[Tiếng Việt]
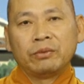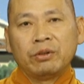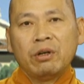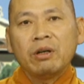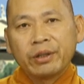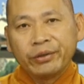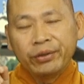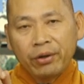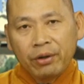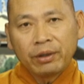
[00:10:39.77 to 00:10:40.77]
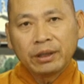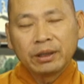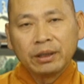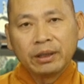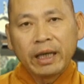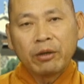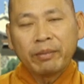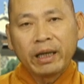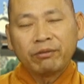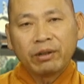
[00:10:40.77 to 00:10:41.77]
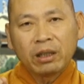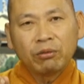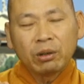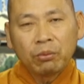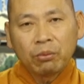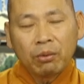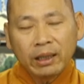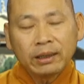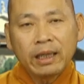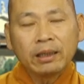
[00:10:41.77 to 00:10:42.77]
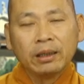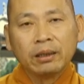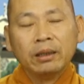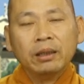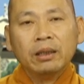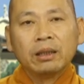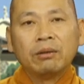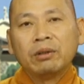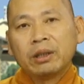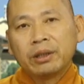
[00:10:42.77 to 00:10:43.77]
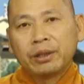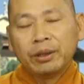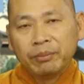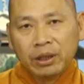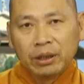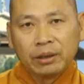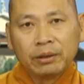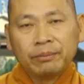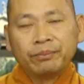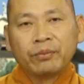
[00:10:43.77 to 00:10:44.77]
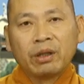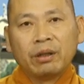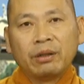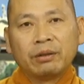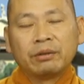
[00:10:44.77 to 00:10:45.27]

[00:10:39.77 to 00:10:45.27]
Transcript: đó là do cái sự ngạo mạn và không có quan sát được không có khiêm nhường à,